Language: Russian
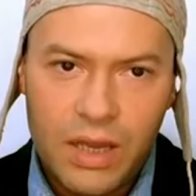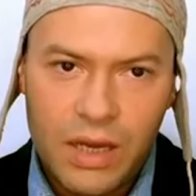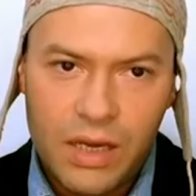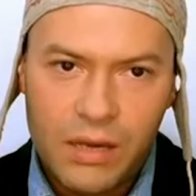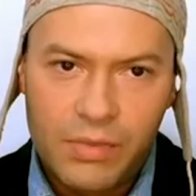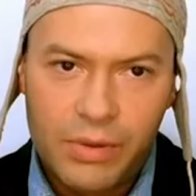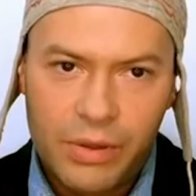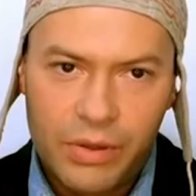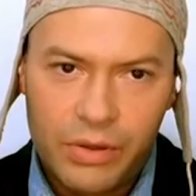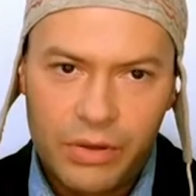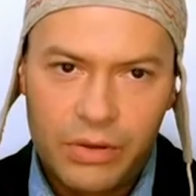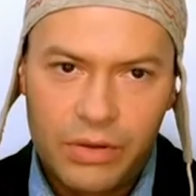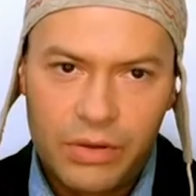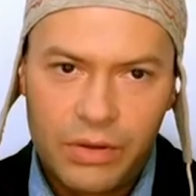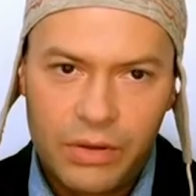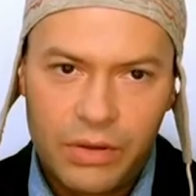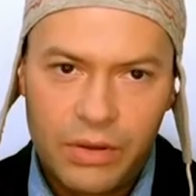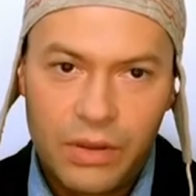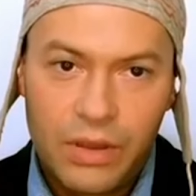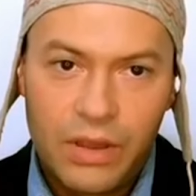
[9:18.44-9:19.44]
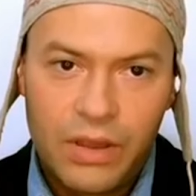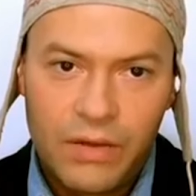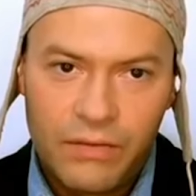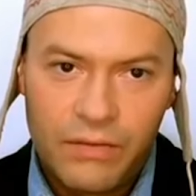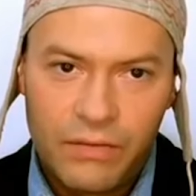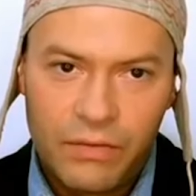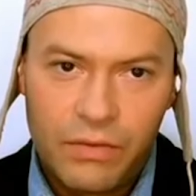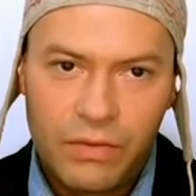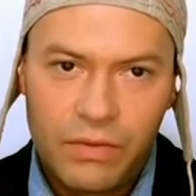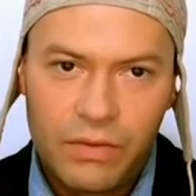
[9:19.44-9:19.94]
и так прет.
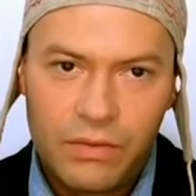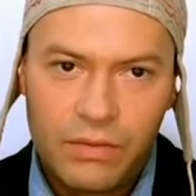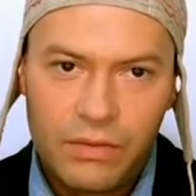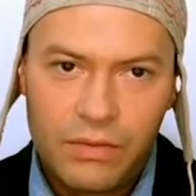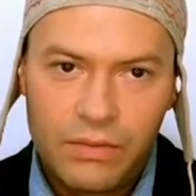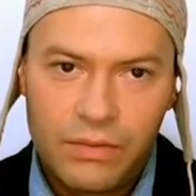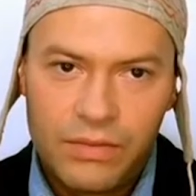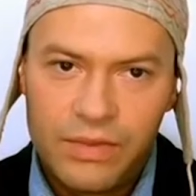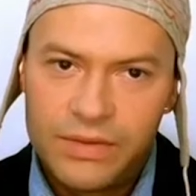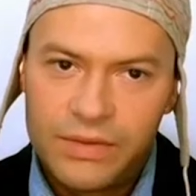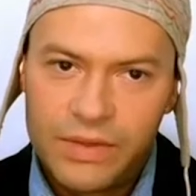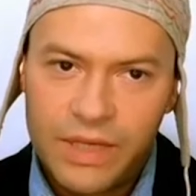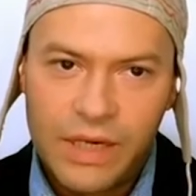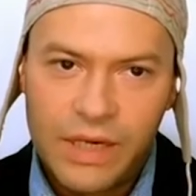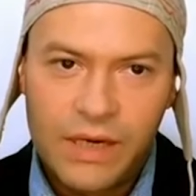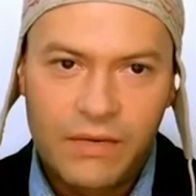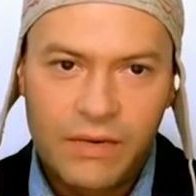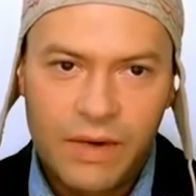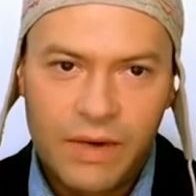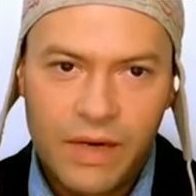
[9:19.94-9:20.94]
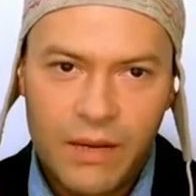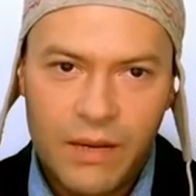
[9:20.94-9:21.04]
Наяву. Без всякого